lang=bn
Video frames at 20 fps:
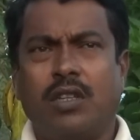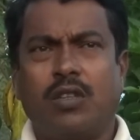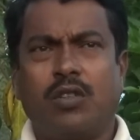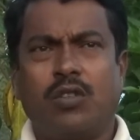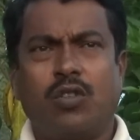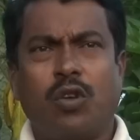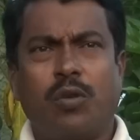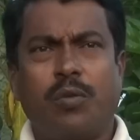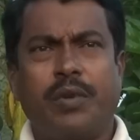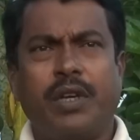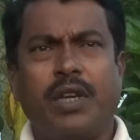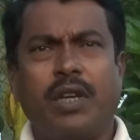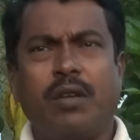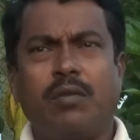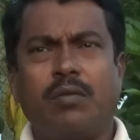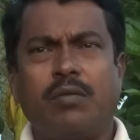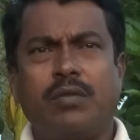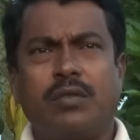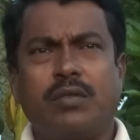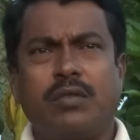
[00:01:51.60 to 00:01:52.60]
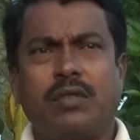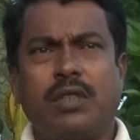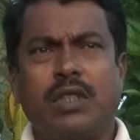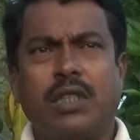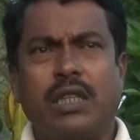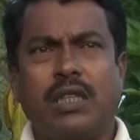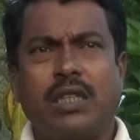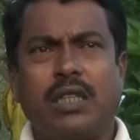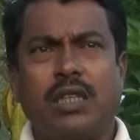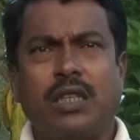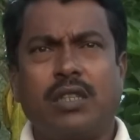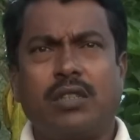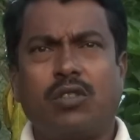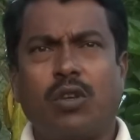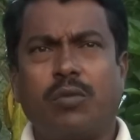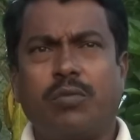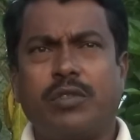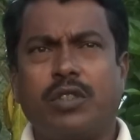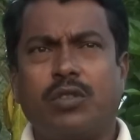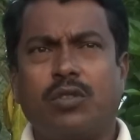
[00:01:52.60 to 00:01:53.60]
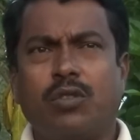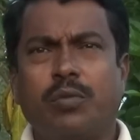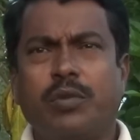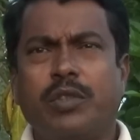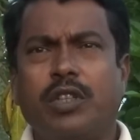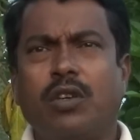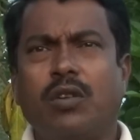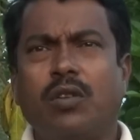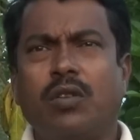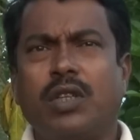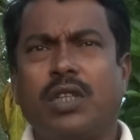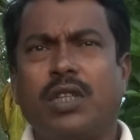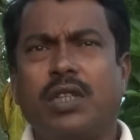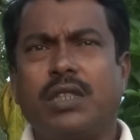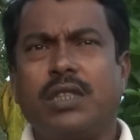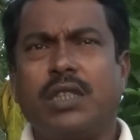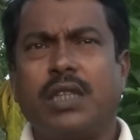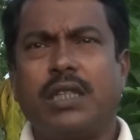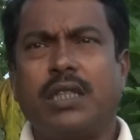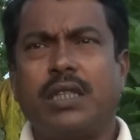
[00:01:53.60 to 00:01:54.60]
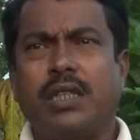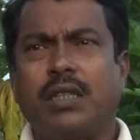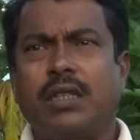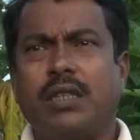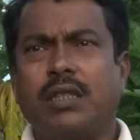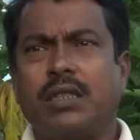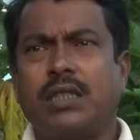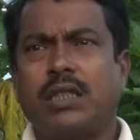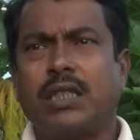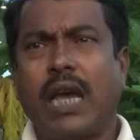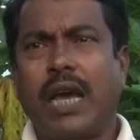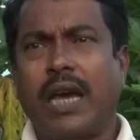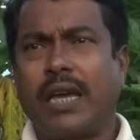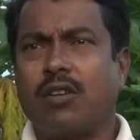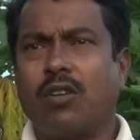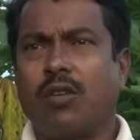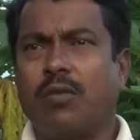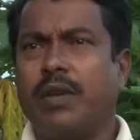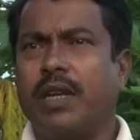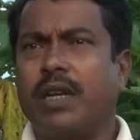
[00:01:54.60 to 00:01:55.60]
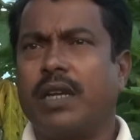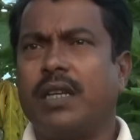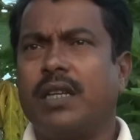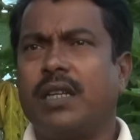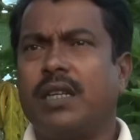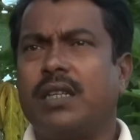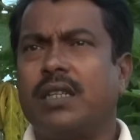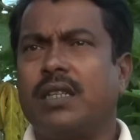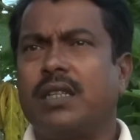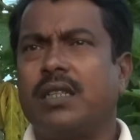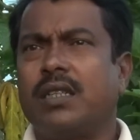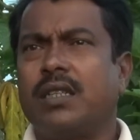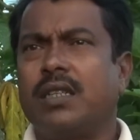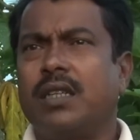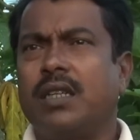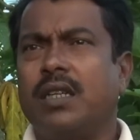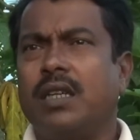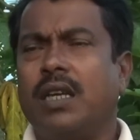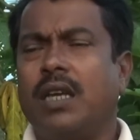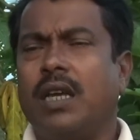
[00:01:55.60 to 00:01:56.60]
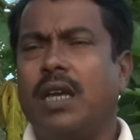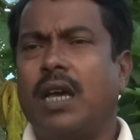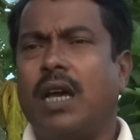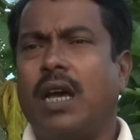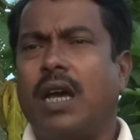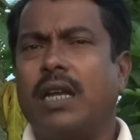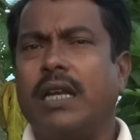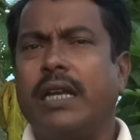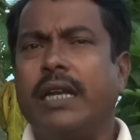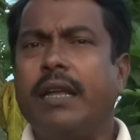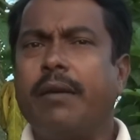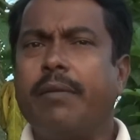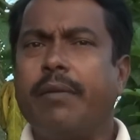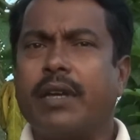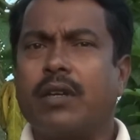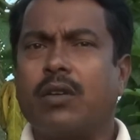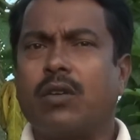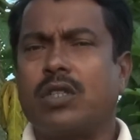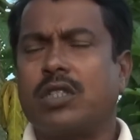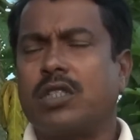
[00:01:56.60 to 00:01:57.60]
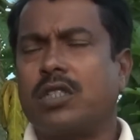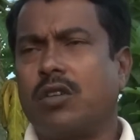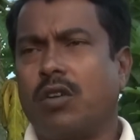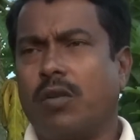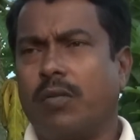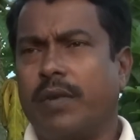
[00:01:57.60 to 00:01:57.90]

ছ বিঘা এতে সবচেয়ে সুবিধা হলো কি যে এতে সার কম লাগে আর লেবার কস্টটা কম